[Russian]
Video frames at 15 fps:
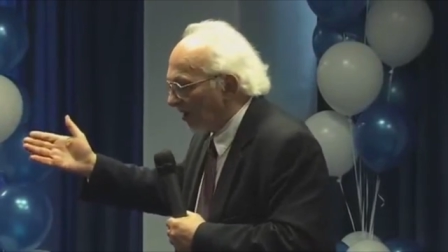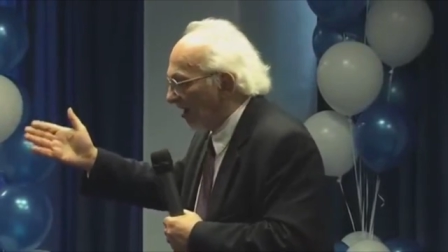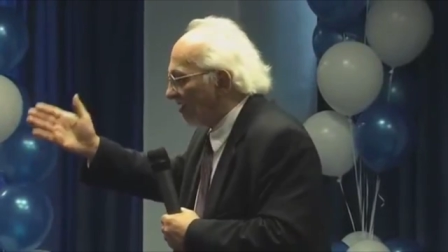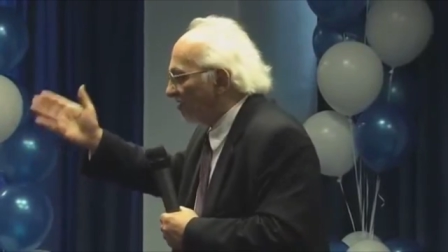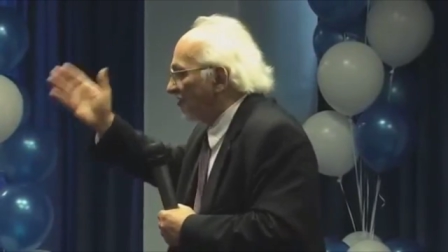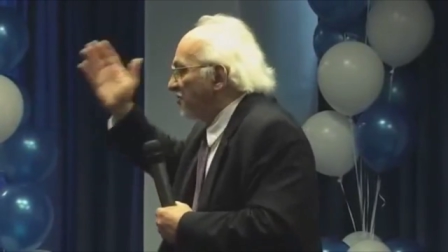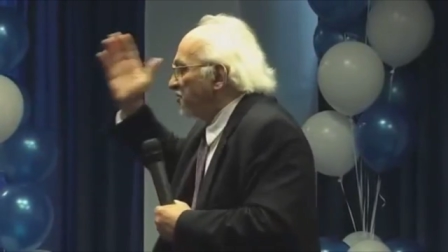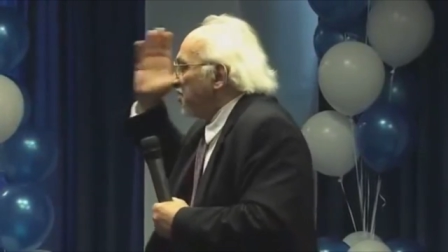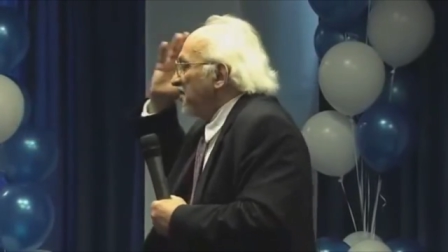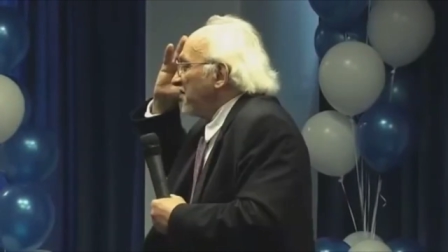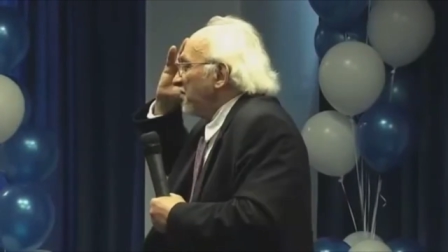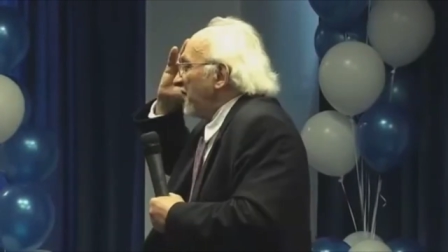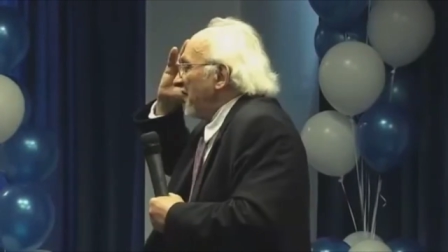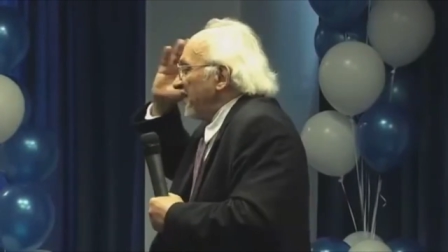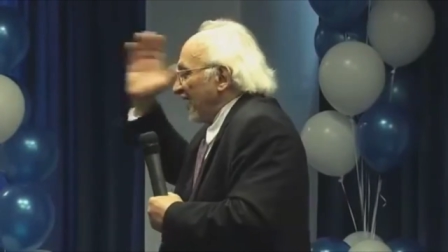это вообще
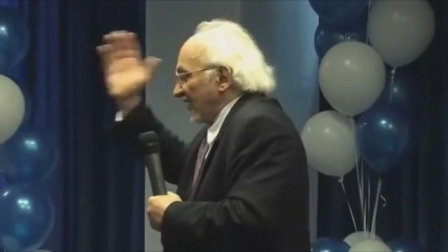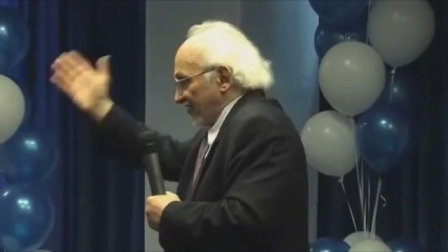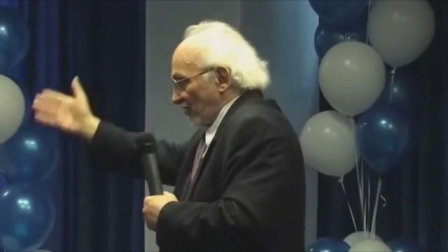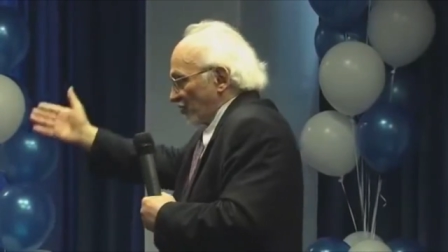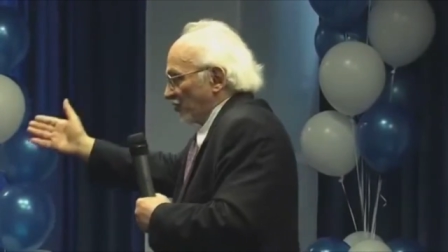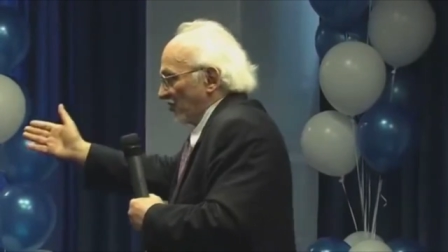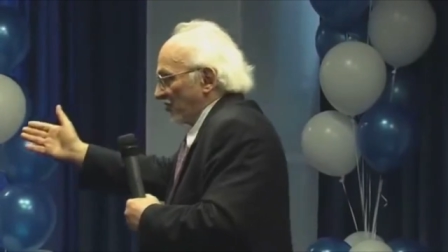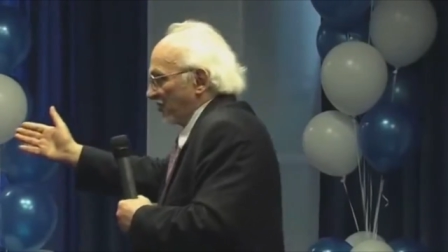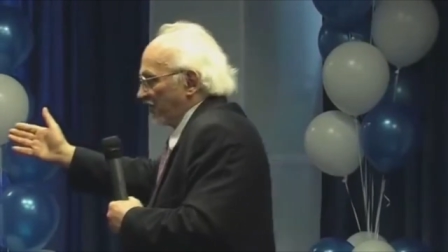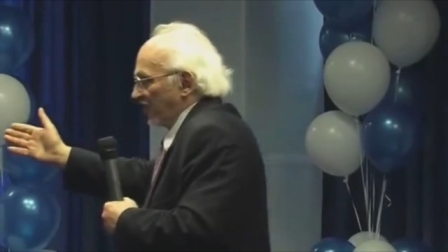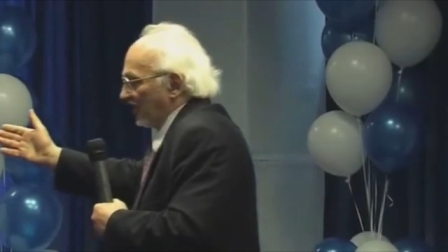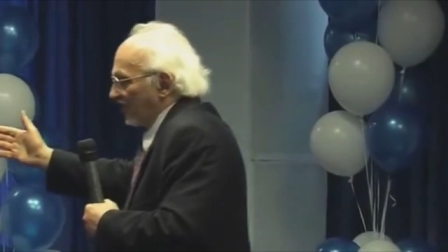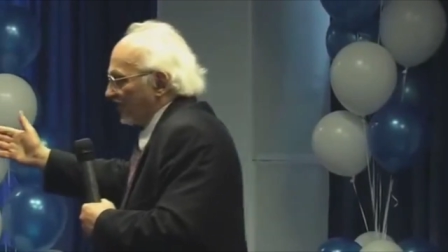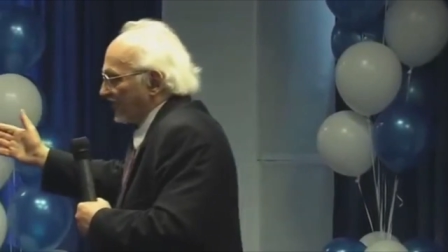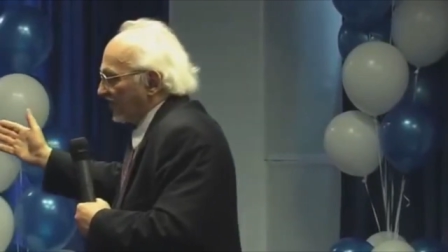непонятно, что бы
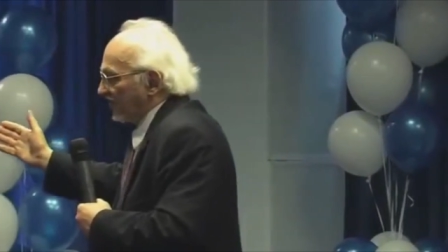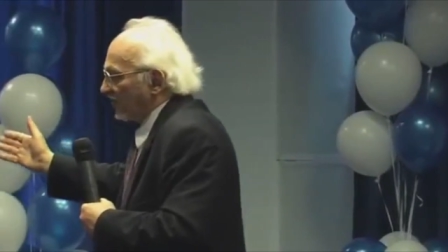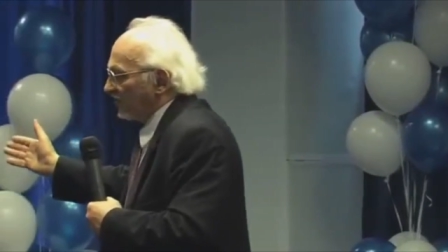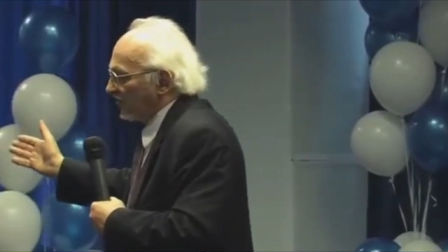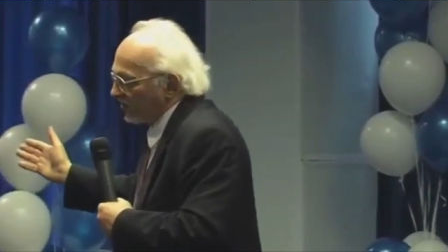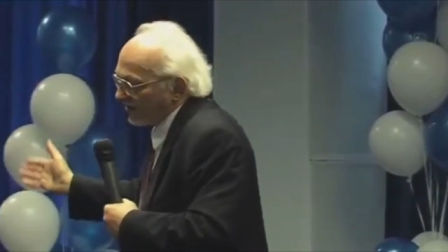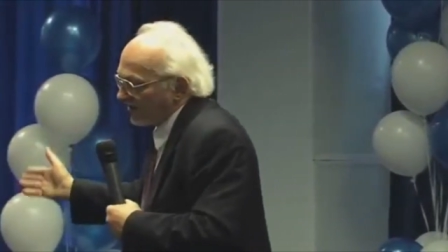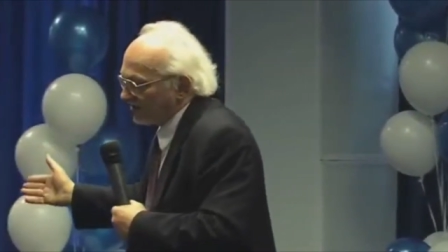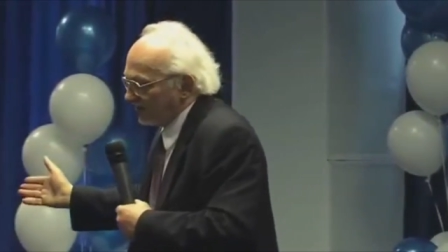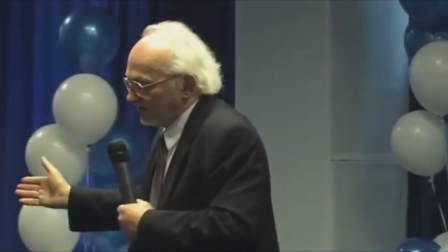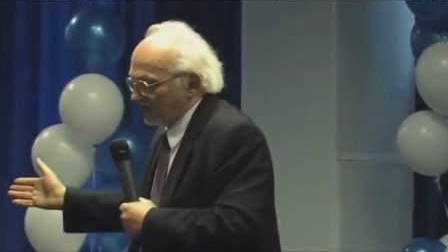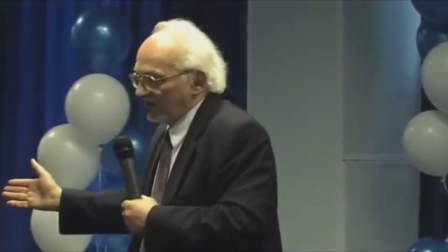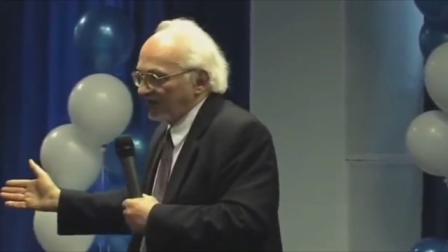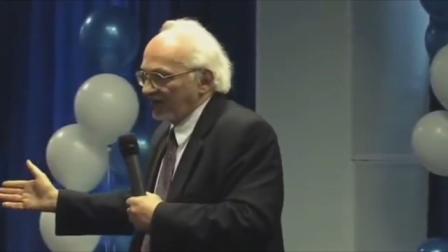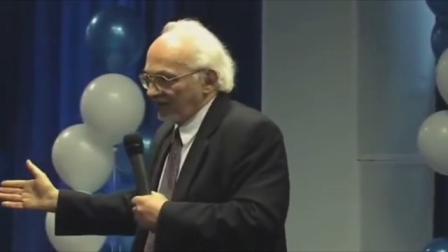было с этим несчастным
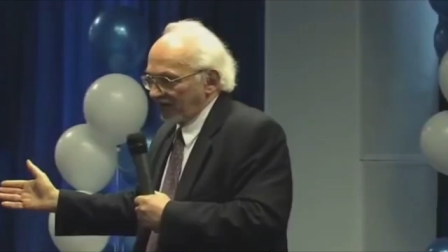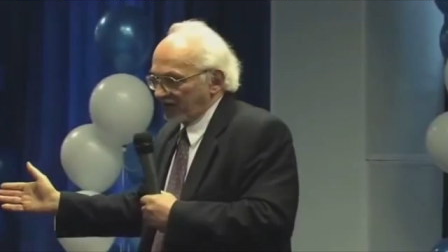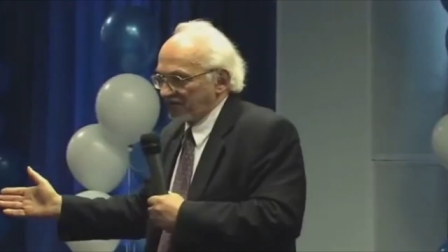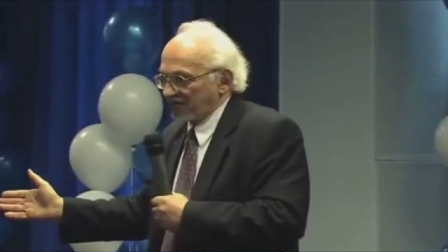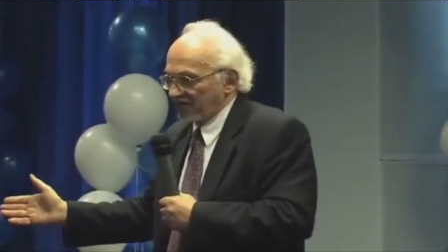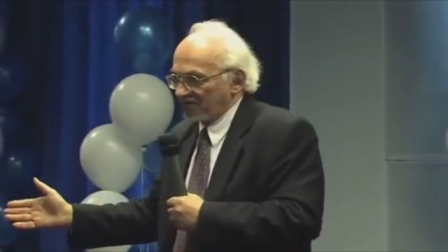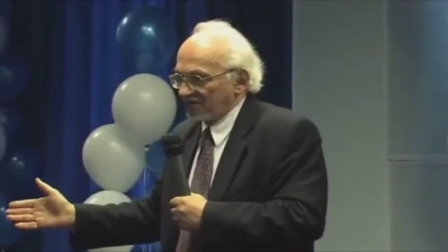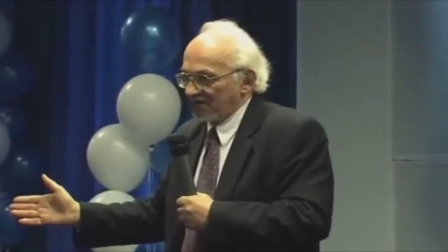человечеством.